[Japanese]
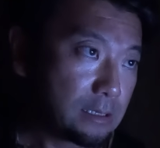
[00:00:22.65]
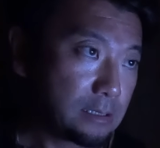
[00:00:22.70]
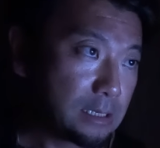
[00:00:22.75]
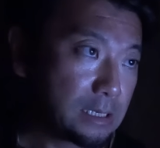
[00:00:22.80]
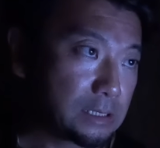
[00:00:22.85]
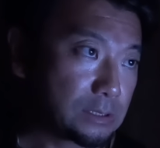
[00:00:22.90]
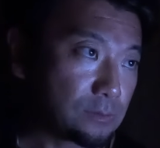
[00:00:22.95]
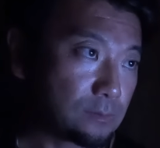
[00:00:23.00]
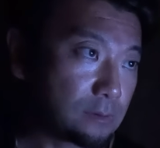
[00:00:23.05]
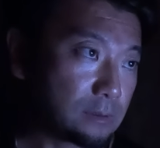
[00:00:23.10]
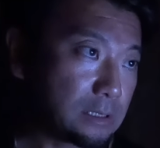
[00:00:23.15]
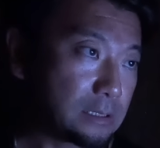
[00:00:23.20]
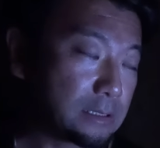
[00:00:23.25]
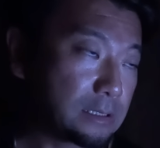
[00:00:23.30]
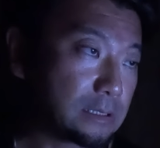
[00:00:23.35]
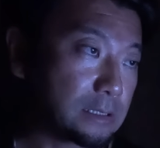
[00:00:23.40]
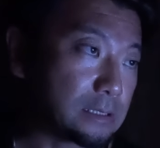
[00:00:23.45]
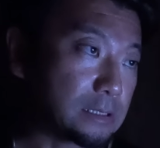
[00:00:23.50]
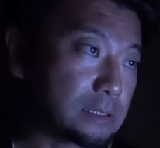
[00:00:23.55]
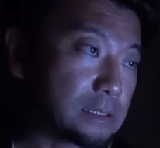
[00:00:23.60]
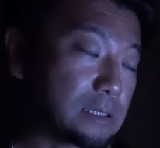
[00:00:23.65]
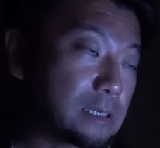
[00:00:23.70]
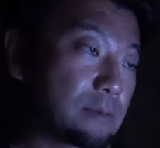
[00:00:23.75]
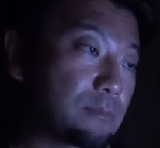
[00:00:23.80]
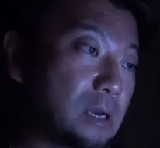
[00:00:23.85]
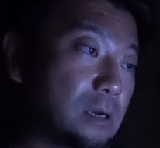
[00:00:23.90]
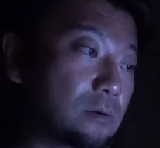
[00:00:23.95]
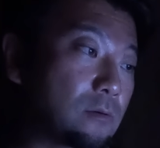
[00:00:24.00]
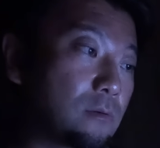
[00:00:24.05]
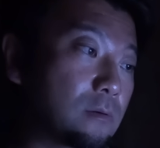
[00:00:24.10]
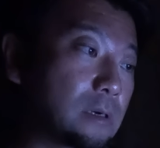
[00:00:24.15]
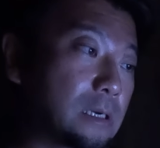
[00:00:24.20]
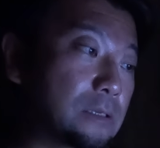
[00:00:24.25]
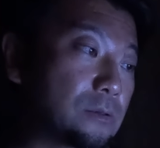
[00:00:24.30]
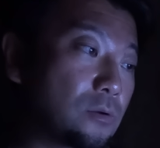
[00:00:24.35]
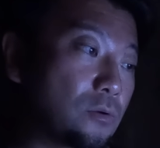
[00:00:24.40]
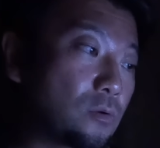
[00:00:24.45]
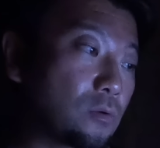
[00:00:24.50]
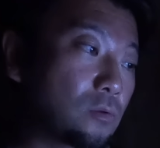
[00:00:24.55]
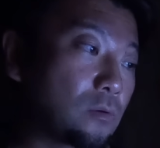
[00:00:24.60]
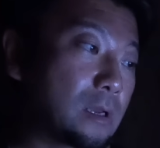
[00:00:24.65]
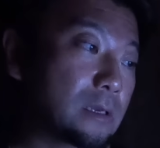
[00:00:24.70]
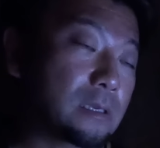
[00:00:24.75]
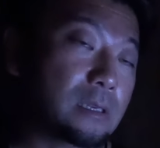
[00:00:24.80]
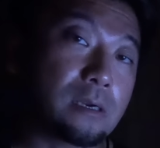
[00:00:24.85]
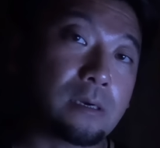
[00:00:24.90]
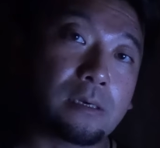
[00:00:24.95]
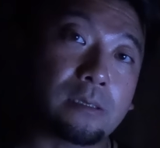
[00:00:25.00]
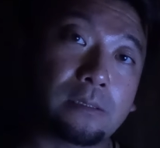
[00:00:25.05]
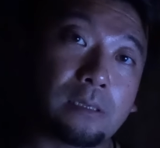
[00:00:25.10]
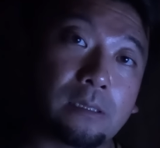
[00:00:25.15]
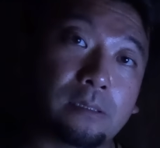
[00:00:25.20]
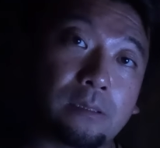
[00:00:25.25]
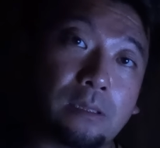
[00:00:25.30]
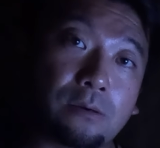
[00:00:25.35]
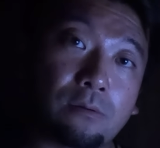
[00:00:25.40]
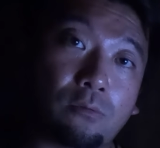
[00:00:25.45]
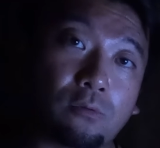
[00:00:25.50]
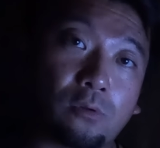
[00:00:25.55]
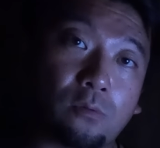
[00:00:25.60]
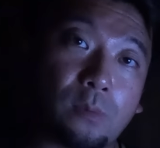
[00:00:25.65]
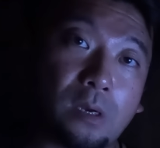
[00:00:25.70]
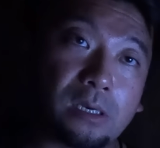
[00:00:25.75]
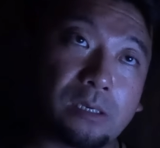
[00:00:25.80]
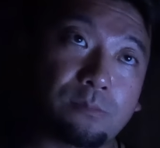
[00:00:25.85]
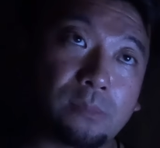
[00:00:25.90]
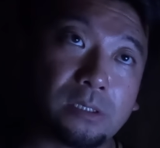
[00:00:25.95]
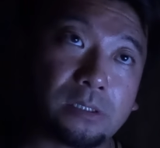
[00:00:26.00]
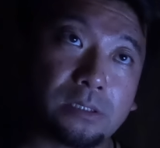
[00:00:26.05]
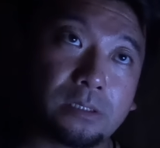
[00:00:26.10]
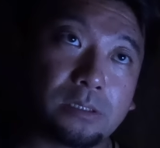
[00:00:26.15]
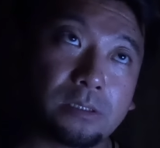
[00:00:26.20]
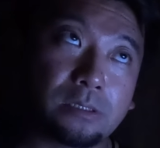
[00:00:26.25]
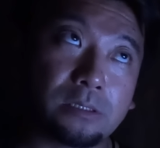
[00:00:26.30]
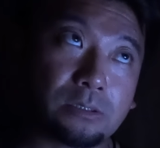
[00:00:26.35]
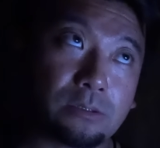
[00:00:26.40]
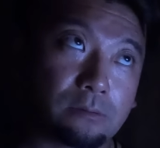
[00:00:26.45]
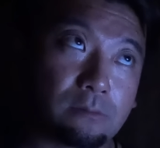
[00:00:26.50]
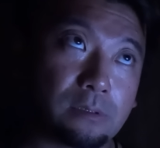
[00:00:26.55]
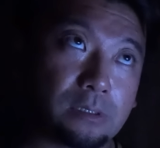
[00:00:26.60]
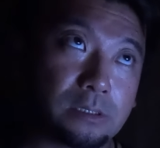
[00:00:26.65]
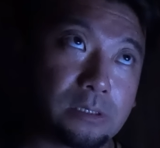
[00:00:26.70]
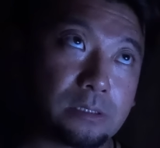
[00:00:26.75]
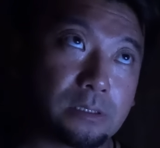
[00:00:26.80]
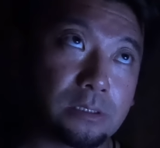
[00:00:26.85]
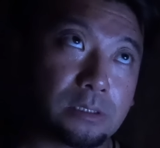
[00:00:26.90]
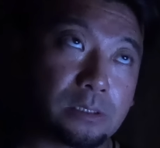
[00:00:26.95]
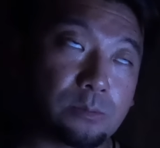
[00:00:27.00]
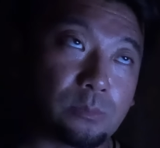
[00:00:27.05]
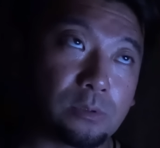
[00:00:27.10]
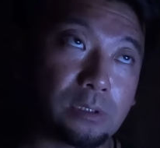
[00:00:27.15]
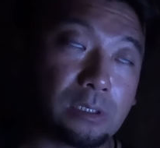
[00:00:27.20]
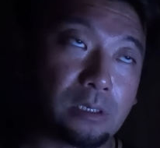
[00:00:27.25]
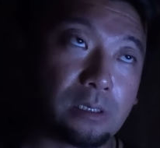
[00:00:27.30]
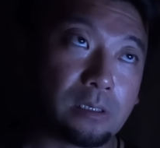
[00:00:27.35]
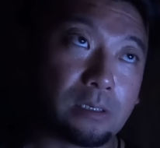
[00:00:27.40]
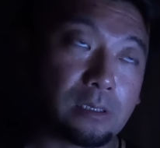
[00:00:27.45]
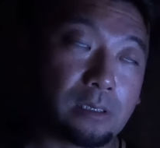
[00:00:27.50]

で、その中でですね、まあ今回いろいろと明らかになっていることもありますし、ちょっと私自身もね、